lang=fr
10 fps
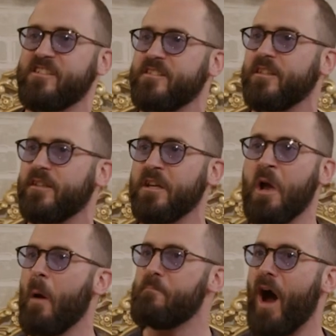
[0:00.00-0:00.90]
de la société.
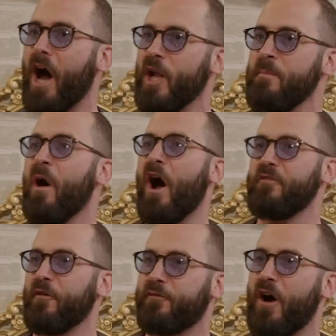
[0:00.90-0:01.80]
Bottom of
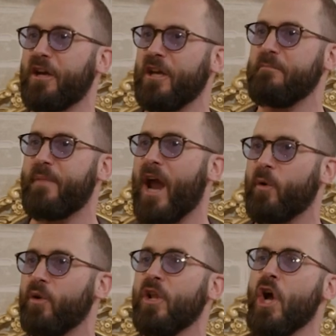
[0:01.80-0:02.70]
the
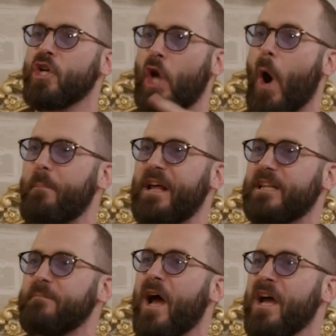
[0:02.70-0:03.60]
Barrel.
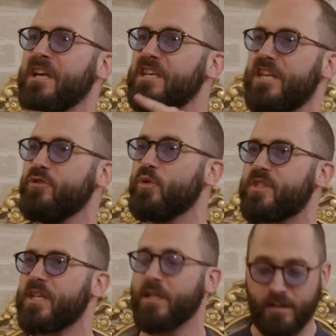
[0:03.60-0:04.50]
Complètement
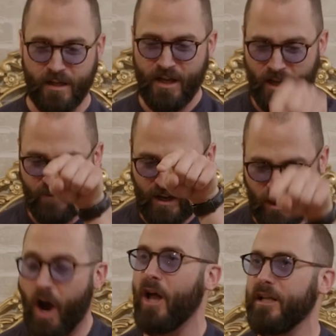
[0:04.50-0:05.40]
inutile. Fait
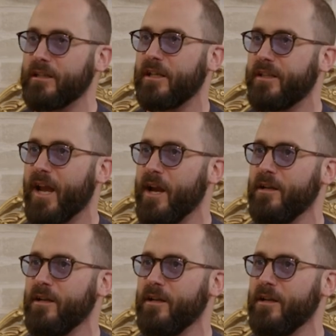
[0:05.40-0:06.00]
call it today,